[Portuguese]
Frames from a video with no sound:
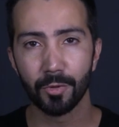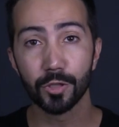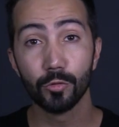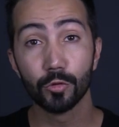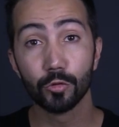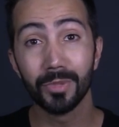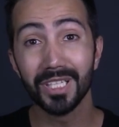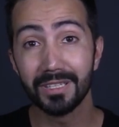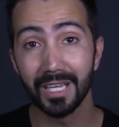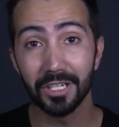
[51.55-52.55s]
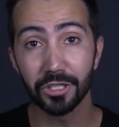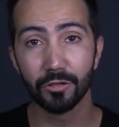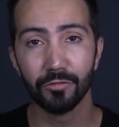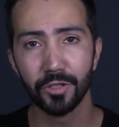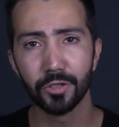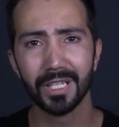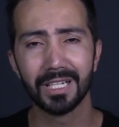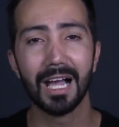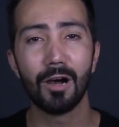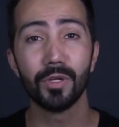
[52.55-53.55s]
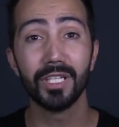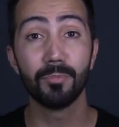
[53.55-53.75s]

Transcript: pois o YouTube entende que o vídeo é legal e